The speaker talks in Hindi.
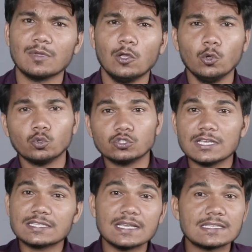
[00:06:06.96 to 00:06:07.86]
में कुछ
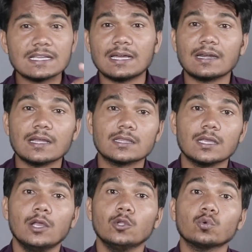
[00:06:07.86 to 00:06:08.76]
ऐसे ऐसे कर रहे थे
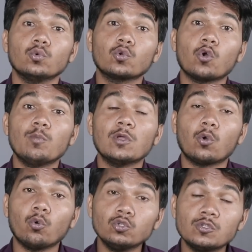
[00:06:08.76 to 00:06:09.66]
तो उनको भी
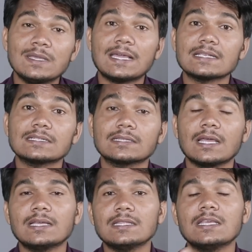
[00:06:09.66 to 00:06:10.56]
कुछ भी कह सकता
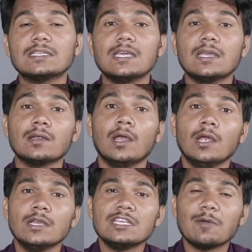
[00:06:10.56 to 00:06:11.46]
है कि देखिए
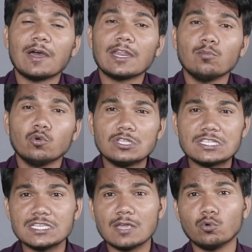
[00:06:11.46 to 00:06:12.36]
ये हमारे मोदी
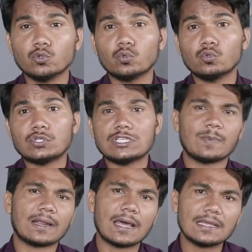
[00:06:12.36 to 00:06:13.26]
जी हैं वो तो कुछ इस
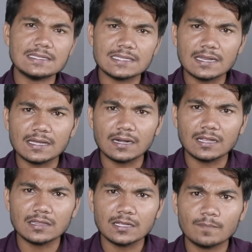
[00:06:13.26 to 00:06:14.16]
प्रकार के इशारे कर
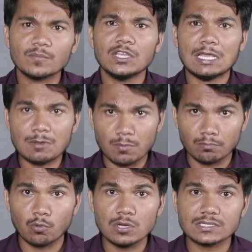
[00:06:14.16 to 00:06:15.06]
रहे थे ये भी
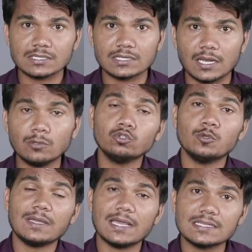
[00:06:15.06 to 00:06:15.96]
बोल सकते हैं ना कुछ
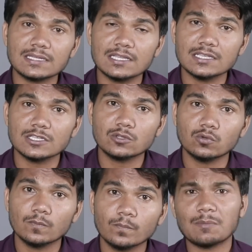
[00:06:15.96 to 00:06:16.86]
भी कह सकते हैं ऐसे तो
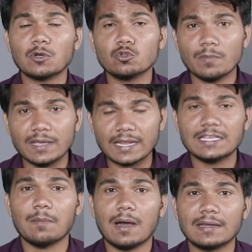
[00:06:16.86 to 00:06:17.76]
परंतु तो मेरा
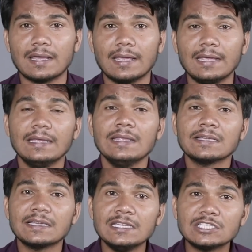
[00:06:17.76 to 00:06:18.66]
ये मानना है
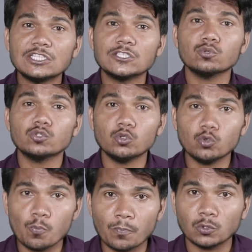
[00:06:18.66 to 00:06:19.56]
कि इन चीज़ों से
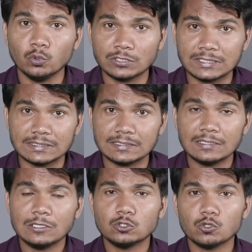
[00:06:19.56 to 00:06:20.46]
ऊपर उठकर
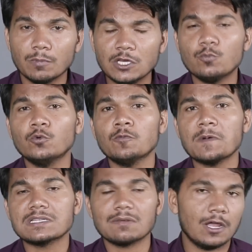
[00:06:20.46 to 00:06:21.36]
जो मणिपुर
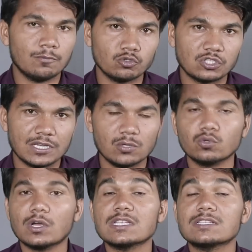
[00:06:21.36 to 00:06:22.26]
पर सवाल पूछे गए
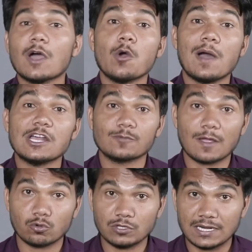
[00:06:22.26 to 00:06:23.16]
उनका जवाब
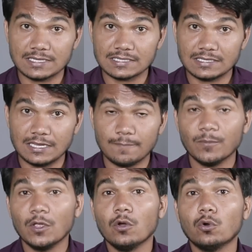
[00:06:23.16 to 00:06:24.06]
भाजपा को देना चाहिए
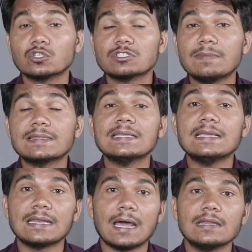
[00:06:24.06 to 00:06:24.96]
और स्मृति
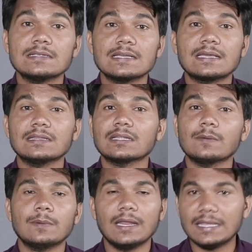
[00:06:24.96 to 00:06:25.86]
ईरानी जी की
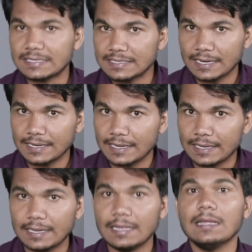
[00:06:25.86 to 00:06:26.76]
तरफ नहीं किया गया
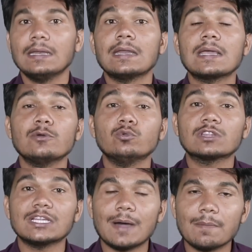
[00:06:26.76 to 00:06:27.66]
है न ही उन
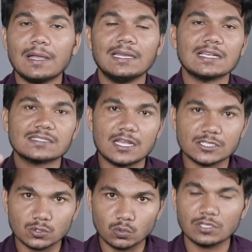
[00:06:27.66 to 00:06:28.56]
तमाम महिला
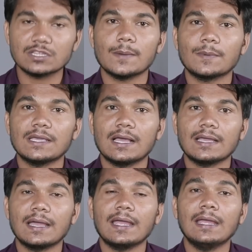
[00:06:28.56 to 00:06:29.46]
सांसदों की तरफ किया
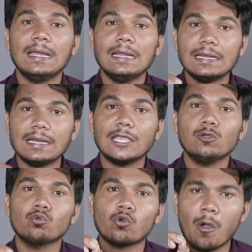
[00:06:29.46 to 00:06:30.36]
गया है न ही
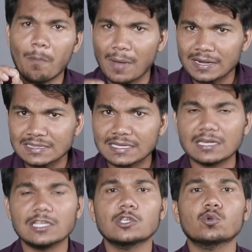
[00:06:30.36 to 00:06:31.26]
उनको अपमानित
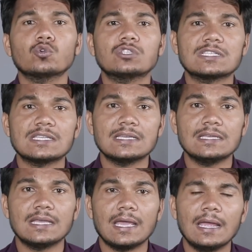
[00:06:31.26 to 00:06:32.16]
करने की कोशिश की
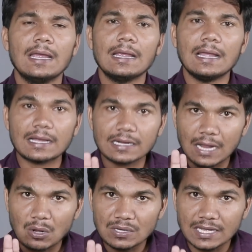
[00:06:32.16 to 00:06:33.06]
गई है अगर
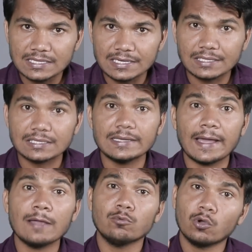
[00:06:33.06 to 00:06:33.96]
राहुल गांधी ने किया
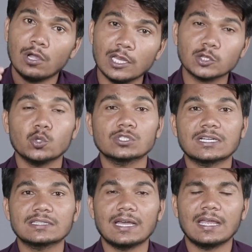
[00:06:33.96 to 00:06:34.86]
है वो गलत हो
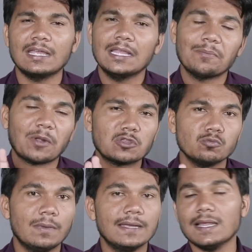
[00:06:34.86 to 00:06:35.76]
सकता है परंतु
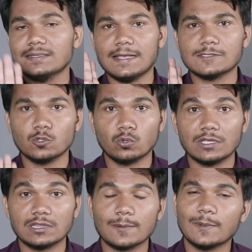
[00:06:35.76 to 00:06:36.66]
महिला सांसदों
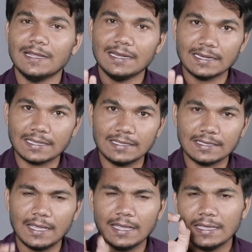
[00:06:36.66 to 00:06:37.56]
की तरफ नहीं
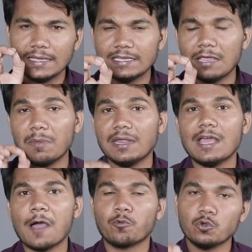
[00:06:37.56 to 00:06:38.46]
है ये मैंने
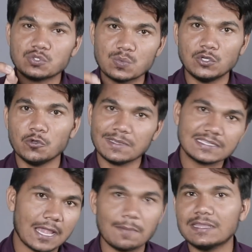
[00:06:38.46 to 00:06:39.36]
आपको इस वीडियो में
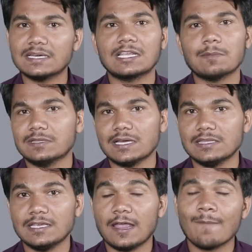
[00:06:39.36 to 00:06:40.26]
साबित करके बता
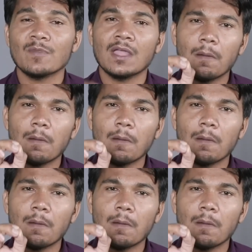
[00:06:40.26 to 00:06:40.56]
दिया है